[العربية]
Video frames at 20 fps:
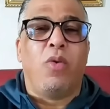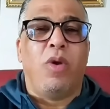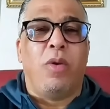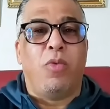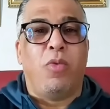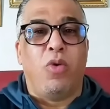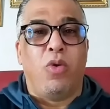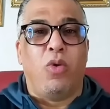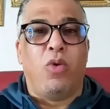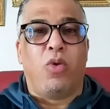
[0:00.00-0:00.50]

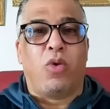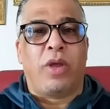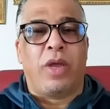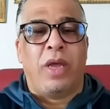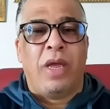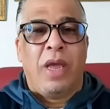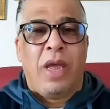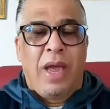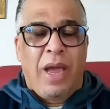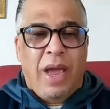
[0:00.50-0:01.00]
والملوك
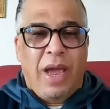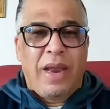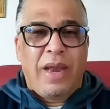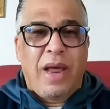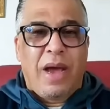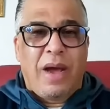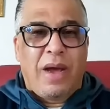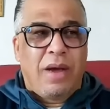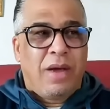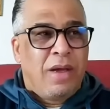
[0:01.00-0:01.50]

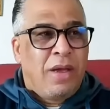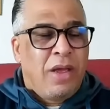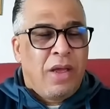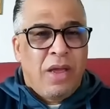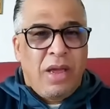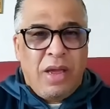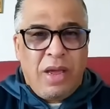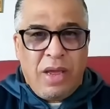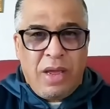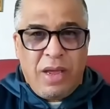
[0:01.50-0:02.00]
حنا آه،
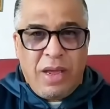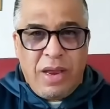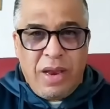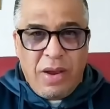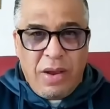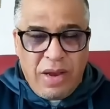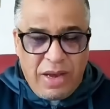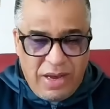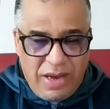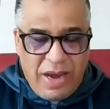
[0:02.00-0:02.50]

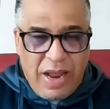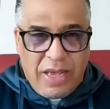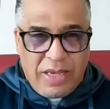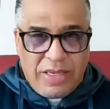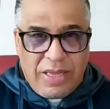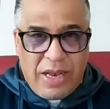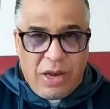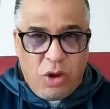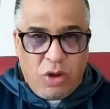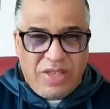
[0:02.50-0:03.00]
آه،
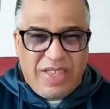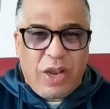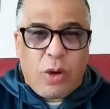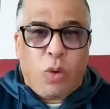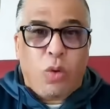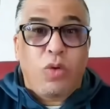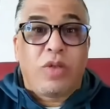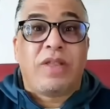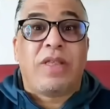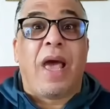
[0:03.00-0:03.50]
الناس اللي
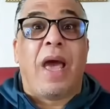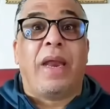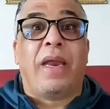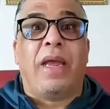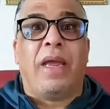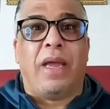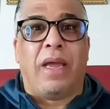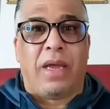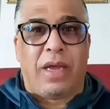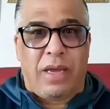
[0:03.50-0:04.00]
صنعوا
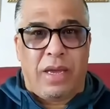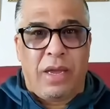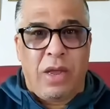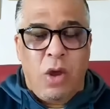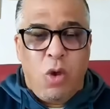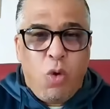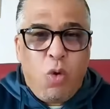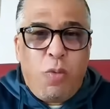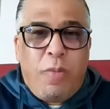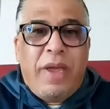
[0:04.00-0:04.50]
التاريخ
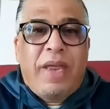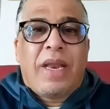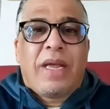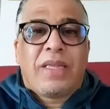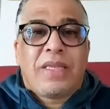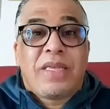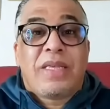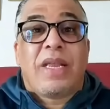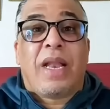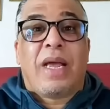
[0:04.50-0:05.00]
وبينا
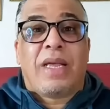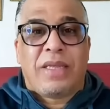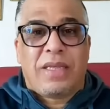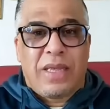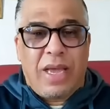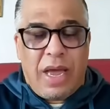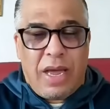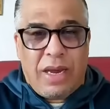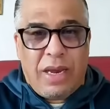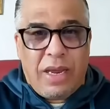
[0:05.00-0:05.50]
تصنع
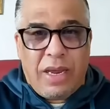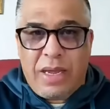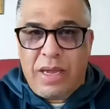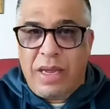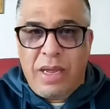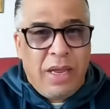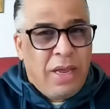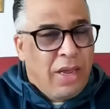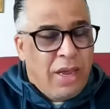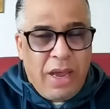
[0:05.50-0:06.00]
التاريخ
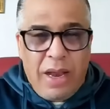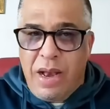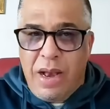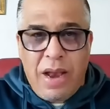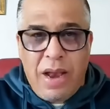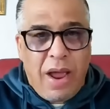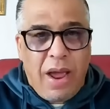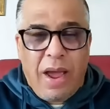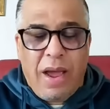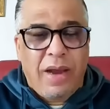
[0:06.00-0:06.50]

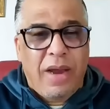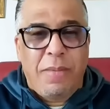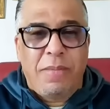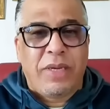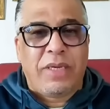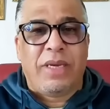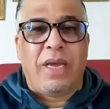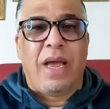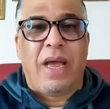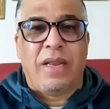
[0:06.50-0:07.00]
لا حنا
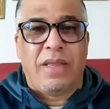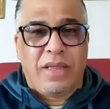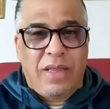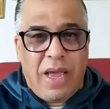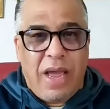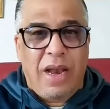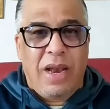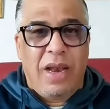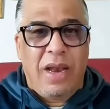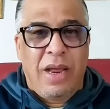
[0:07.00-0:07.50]
ماشي
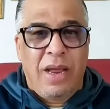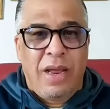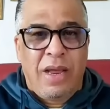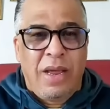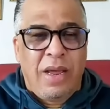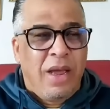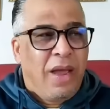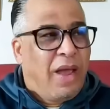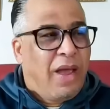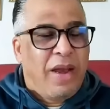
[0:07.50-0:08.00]
انذال
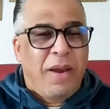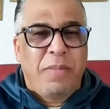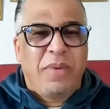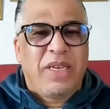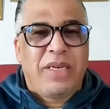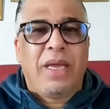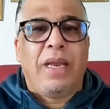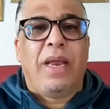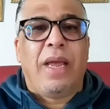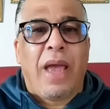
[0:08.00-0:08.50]
حنا
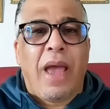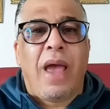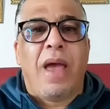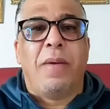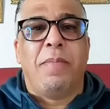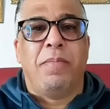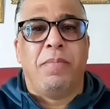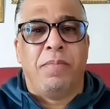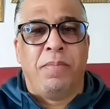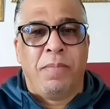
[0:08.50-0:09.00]
ماشي
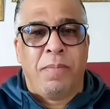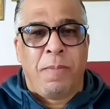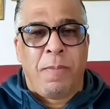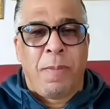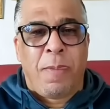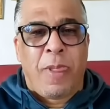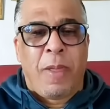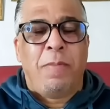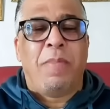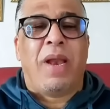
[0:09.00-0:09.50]
لئام
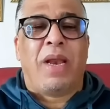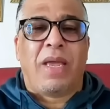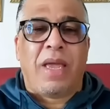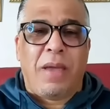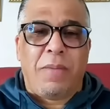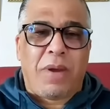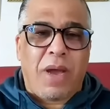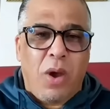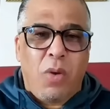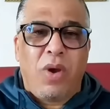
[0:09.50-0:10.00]
بل
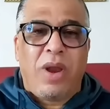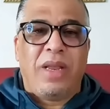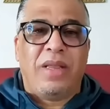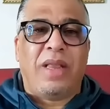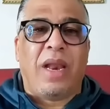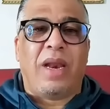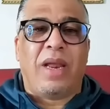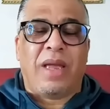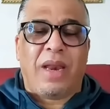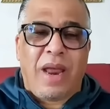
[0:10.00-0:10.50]
كيبقى والد
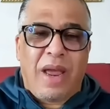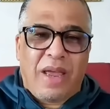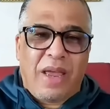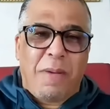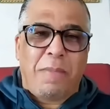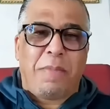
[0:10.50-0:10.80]
الركراكي